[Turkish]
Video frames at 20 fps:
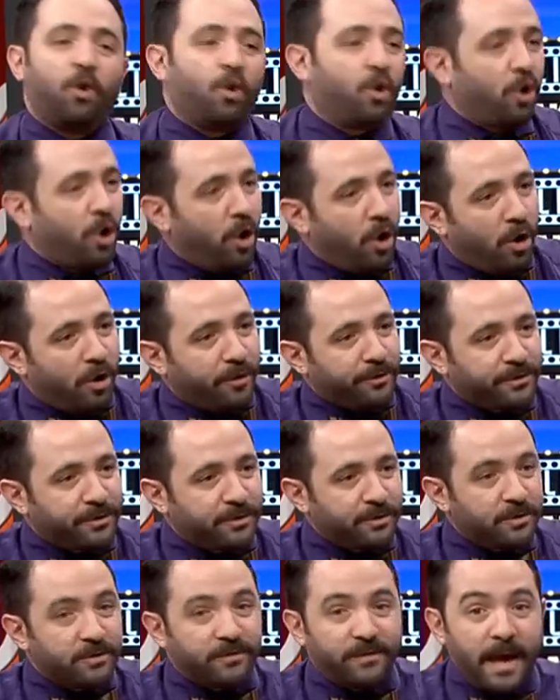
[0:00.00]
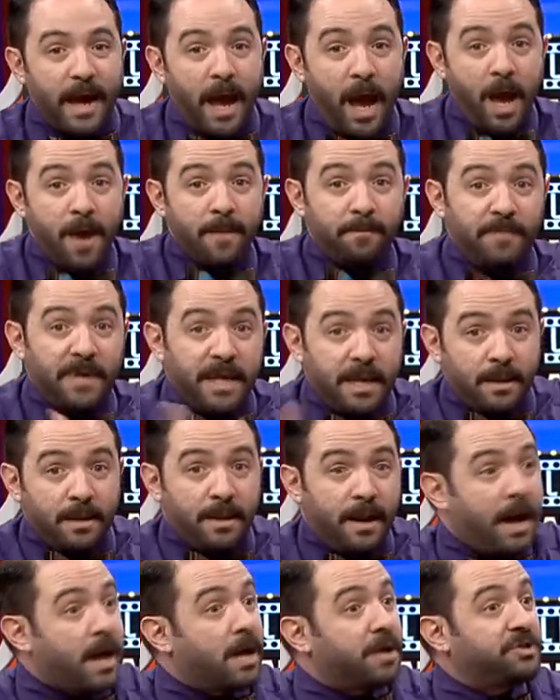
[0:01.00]
okuyorsunuz ve
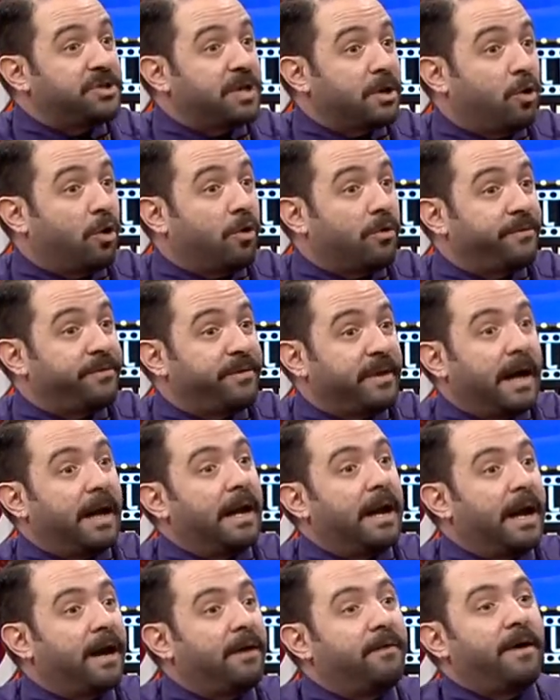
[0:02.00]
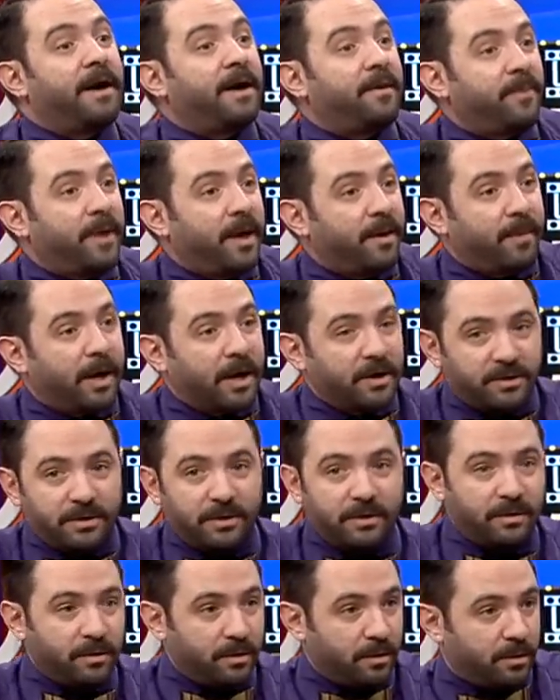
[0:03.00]
binlerce konserler vermeye
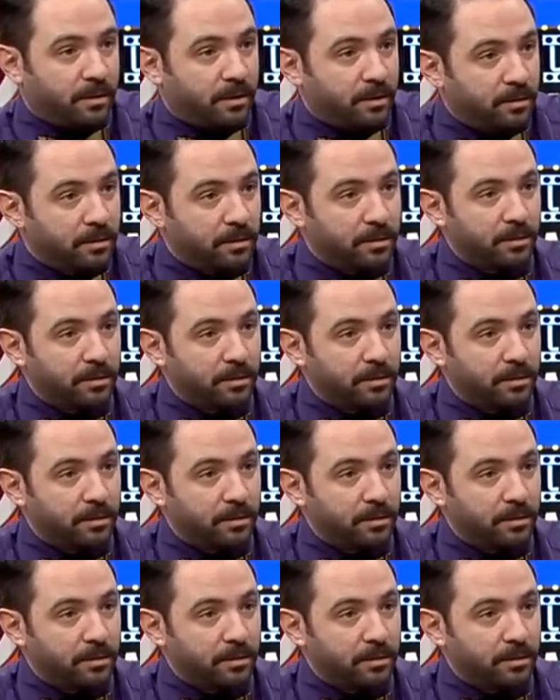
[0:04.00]
başladınız.